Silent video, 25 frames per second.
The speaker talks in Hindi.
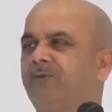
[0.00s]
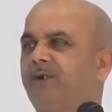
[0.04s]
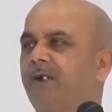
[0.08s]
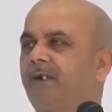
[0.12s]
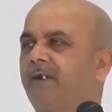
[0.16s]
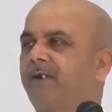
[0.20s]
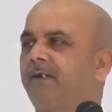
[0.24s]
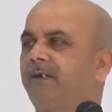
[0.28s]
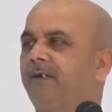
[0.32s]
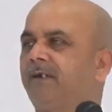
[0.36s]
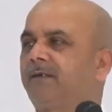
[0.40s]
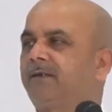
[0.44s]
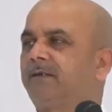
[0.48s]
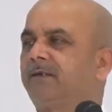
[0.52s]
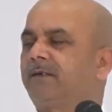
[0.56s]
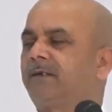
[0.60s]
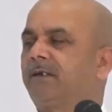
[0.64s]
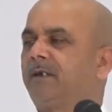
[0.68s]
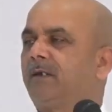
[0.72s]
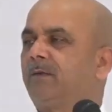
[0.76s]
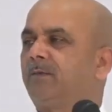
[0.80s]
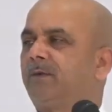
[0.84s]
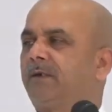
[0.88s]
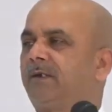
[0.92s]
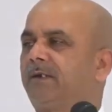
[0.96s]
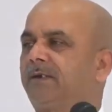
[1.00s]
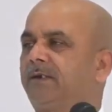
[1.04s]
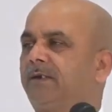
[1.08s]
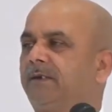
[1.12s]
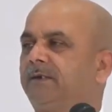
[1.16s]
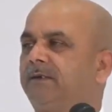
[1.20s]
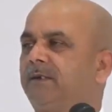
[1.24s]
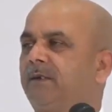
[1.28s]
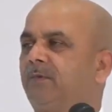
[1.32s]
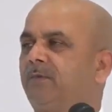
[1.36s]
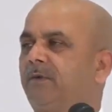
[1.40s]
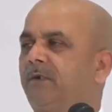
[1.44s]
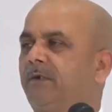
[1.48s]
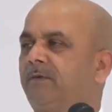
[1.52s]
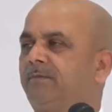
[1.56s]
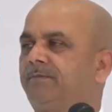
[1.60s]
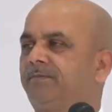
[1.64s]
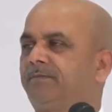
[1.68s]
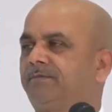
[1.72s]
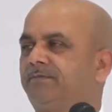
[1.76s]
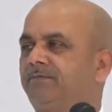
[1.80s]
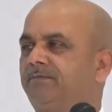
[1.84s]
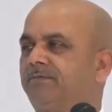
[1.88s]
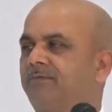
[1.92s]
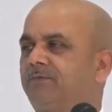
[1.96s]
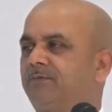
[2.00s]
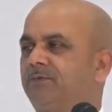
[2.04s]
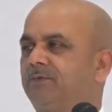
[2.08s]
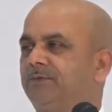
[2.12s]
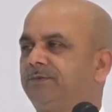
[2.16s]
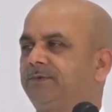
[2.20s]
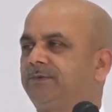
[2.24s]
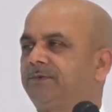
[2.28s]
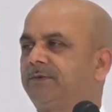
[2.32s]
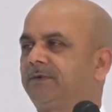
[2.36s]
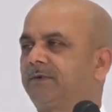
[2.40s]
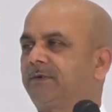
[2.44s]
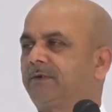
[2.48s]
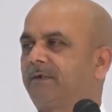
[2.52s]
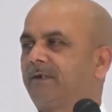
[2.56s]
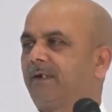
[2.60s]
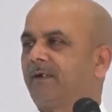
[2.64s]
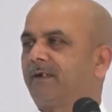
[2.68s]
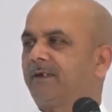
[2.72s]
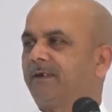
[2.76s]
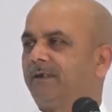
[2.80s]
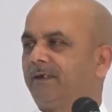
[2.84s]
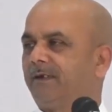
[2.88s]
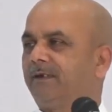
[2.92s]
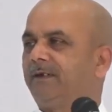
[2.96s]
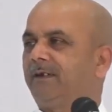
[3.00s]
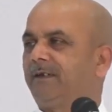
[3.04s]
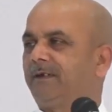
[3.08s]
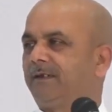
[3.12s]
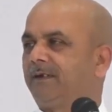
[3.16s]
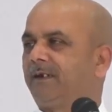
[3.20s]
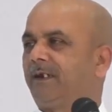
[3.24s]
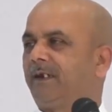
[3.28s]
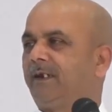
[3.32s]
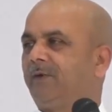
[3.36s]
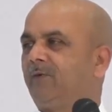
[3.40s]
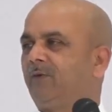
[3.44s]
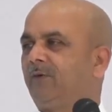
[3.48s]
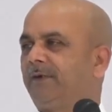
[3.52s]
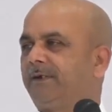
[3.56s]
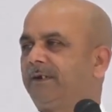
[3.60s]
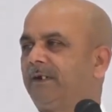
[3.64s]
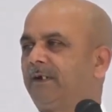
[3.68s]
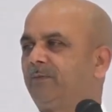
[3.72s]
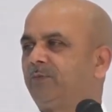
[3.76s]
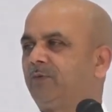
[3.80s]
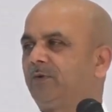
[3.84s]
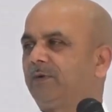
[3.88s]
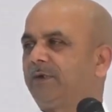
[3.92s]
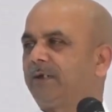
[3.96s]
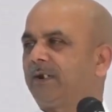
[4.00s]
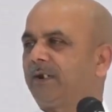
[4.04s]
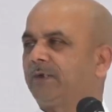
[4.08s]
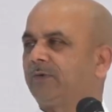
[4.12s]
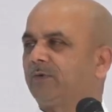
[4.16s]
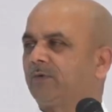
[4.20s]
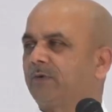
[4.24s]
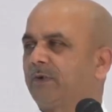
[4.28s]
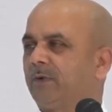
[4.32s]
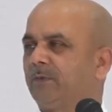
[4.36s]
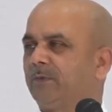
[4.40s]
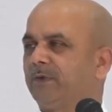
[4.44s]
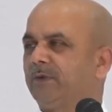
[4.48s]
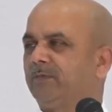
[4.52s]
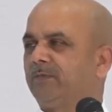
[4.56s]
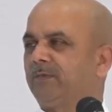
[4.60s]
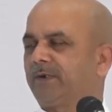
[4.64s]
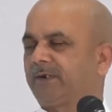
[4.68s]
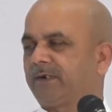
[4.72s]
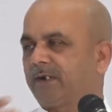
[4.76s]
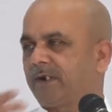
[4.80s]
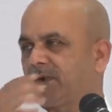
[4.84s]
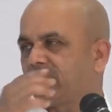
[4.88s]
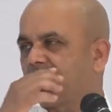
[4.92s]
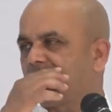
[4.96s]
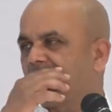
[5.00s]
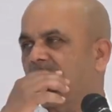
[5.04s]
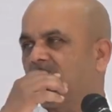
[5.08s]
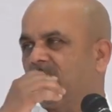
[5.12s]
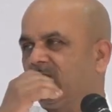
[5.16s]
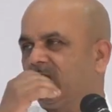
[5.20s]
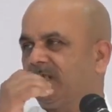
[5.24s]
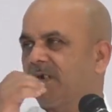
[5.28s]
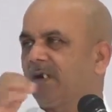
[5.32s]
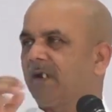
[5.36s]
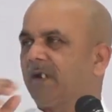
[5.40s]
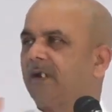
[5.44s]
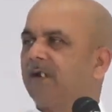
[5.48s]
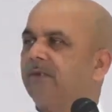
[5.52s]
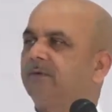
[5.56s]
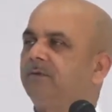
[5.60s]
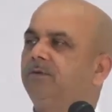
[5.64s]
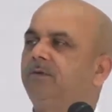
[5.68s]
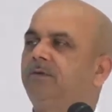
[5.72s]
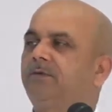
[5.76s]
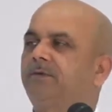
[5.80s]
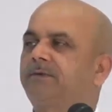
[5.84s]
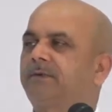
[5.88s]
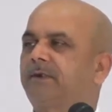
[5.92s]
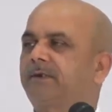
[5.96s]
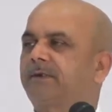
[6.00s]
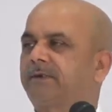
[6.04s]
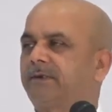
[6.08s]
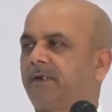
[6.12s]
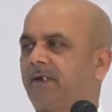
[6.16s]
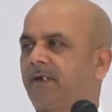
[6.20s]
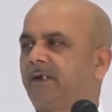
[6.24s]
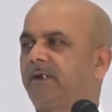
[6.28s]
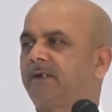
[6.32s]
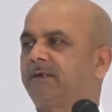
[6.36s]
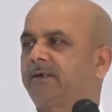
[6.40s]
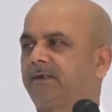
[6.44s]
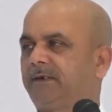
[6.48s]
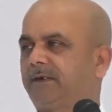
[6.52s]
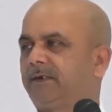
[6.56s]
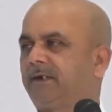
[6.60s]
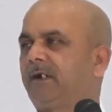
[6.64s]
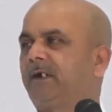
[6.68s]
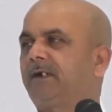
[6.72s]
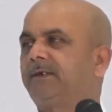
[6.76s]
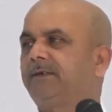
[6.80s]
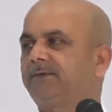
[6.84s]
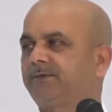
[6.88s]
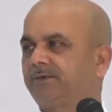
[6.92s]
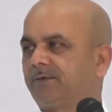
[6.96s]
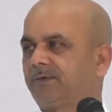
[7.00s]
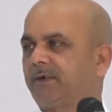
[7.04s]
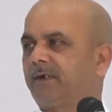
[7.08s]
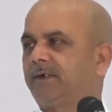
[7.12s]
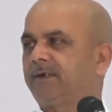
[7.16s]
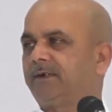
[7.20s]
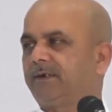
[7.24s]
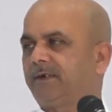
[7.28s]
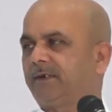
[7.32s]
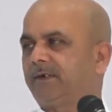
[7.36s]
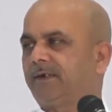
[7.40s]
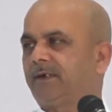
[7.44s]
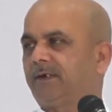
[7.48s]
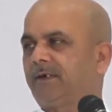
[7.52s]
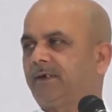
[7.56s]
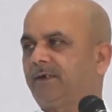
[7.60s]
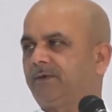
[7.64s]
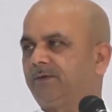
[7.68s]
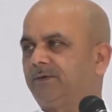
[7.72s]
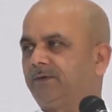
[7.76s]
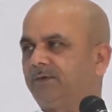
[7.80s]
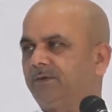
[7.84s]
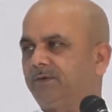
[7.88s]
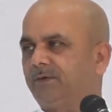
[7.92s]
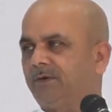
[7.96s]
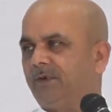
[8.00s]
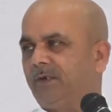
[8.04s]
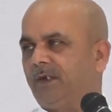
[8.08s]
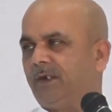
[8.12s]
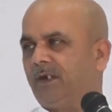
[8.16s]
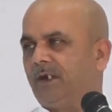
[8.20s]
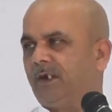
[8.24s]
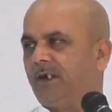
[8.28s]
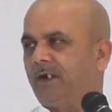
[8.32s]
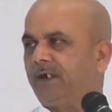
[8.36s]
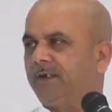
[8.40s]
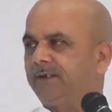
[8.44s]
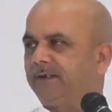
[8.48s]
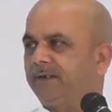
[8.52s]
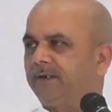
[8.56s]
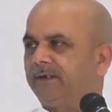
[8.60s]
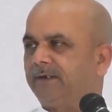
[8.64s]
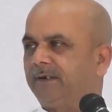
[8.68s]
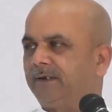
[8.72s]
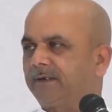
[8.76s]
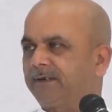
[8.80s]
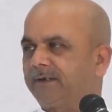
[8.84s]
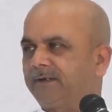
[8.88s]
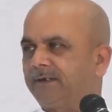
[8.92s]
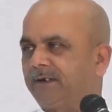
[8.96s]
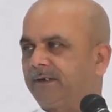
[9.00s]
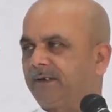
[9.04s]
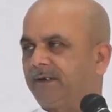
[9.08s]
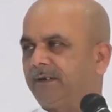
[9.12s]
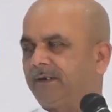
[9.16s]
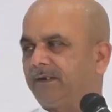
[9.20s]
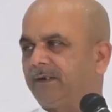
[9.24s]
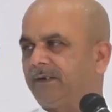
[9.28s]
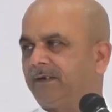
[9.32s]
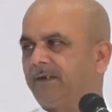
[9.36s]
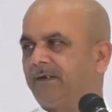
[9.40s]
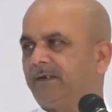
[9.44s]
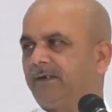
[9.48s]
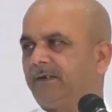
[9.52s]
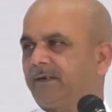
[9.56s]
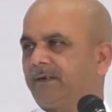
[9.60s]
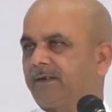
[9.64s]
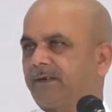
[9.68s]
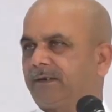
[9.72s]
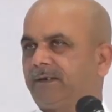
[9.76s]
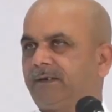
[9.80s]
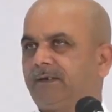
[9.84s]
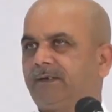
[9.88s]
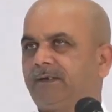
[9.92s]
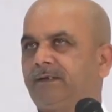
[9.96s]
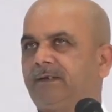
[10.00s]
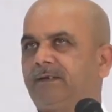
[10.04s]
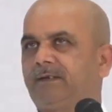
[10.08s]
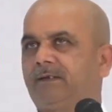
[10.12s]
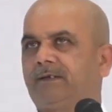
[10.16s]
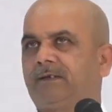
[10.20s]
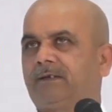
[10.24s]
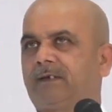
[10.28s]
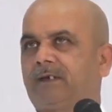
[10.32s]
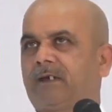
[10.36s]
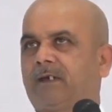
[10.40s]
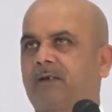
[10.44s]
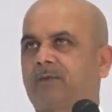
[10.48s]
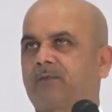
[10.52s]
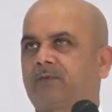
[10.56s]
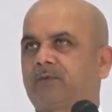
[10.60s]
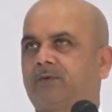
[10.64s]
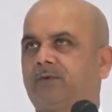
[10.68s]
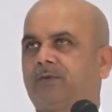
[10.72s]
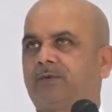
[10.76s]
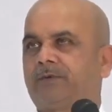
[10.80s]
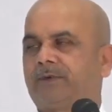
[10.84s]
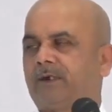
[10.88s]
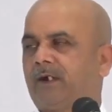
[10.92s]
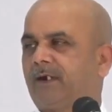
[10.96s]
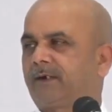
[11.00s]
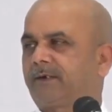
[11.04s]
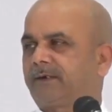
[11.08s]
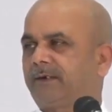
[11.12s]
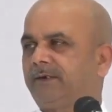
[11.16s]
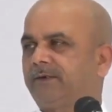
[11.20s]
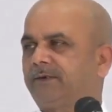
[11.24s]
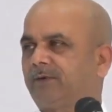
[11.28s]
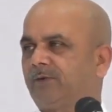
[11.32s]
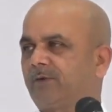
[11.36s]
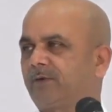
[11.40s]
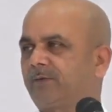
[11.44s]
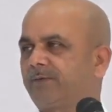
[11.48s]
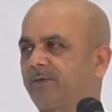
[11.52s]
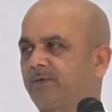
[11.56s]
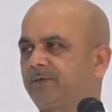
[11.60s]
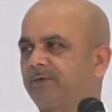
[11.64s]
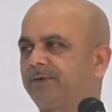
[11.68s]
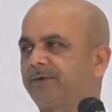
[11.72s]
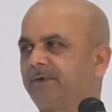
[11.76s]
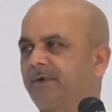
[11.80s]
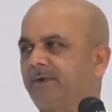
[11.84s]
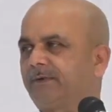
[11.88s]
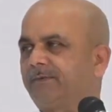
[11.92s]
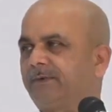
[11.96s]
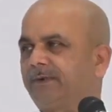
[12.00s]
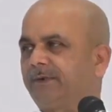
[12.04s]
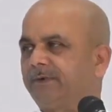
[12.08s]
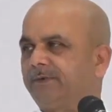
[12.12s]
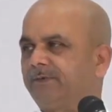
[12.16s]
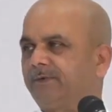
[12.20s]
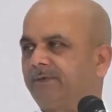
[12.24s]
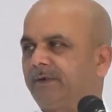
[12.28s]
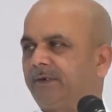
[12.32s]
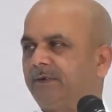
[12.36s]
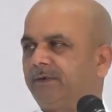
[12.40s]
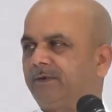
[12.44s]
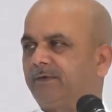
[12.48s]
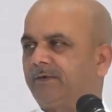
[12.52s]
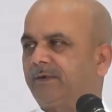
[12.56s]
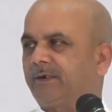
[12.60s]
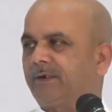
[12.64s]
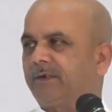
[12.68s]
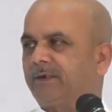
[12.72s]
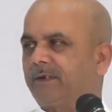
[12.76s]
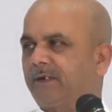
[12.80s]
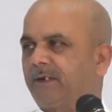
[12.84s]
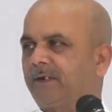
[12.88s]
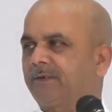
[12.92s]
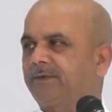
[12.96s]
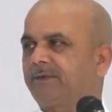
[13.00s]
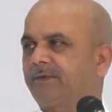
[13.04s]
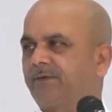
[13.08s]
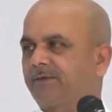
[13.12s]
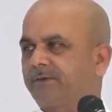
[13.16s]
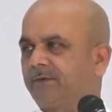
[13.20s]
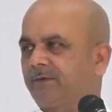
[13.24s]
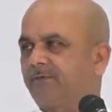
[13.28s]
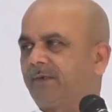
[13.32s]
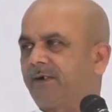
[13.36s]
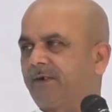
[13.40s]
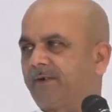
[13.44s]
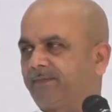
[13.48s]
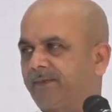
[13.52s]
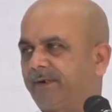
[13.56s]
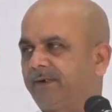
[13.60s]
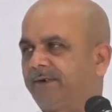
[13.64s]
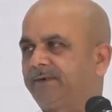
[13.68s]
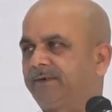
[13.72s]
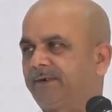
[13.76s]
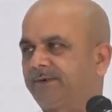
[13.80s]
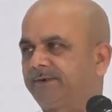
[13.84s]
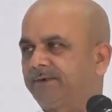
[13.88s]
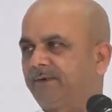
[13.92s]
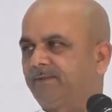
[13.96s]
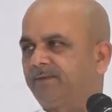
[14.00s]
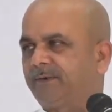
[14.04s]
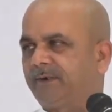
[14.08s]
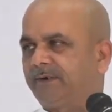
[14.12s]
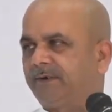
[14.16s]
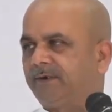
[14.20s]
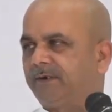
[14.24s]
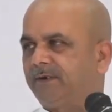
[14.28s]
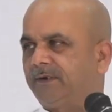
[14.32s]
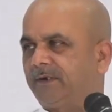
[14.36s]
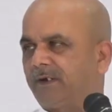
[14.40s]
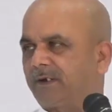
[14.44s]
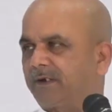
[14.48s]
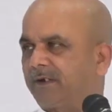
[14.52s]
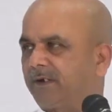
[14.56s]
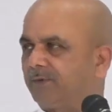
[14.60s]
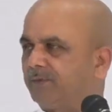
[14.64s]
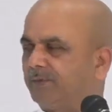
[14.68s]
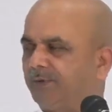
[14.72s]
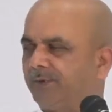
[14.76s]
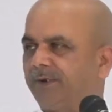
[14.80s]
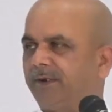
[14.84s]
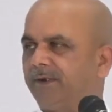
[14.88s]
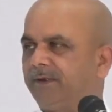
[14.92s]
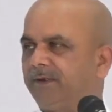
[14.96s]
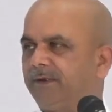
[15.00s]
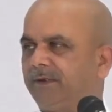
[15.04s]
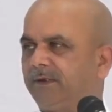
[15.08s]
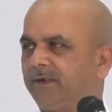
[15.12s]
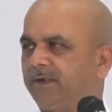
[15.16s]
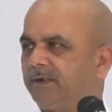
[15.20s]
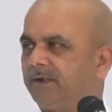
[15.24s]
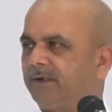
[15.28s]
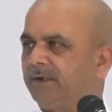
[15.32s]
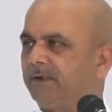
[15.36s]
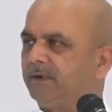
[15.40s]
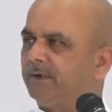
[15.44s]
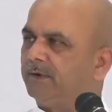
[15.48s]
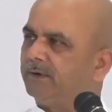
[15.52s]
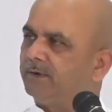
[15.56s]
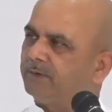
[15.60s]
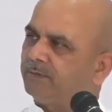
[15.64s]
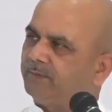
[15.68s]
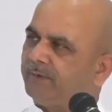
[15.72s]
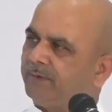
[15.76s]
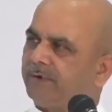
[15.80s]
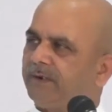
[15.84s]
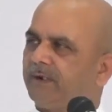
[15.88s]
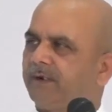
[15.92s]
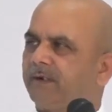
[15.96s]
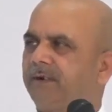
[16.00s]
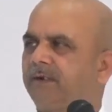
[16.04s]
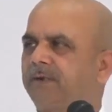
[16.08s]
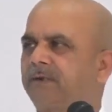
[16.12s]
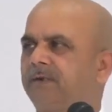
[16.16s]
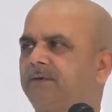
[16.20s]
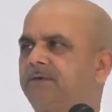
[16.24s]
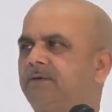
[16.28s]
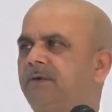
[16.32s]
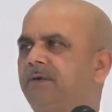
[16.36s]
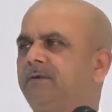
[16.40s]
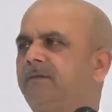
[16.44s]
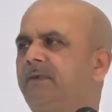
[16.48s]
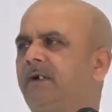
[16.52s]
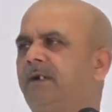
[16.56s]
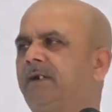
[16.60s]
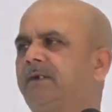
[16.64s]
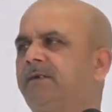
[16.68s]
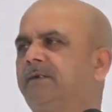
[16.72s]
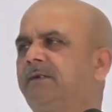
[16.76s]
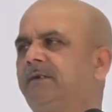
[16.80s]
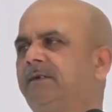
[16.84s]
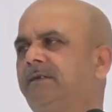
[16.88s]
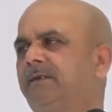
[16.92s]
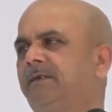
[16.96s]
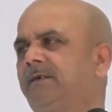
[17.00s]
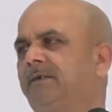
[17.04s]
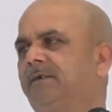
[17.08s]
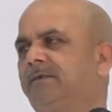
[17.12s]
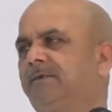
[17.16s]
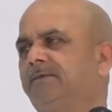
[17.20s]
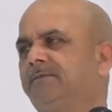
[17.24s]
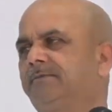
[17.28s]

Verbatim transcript: डरने की क्या बात है जब आप कुछ कर ही नहीं रहे उल्टा पुल्टा तो कभी मत डरो नाद हो सकता है कि नाद सुनाई दे रहा हो हाँ ये देखते रहें कि आपको डॉक्टरी तौर पे कुछ गड़बड़ी तो नहीं हो रही खासतौर से ब्लड प्रेशर संबंधी अगर वो नहीं है तो फिर डरने की कोई बात नहीं है